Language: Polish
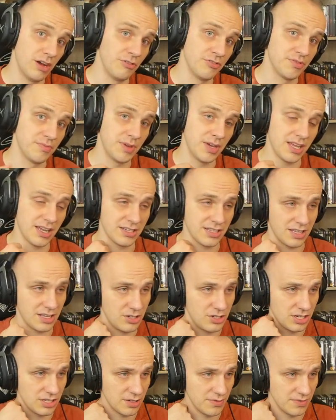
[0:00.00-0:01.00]
odmieniać,
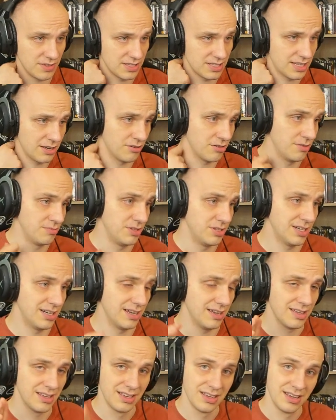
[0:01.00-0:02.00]
taki czasownik z tego robić, ale...
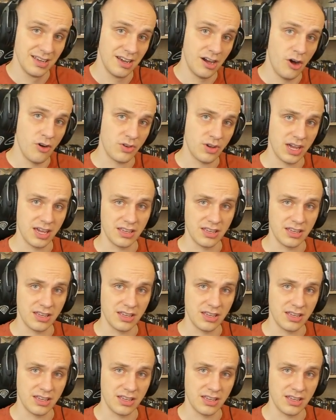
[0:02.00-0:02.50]
Okej,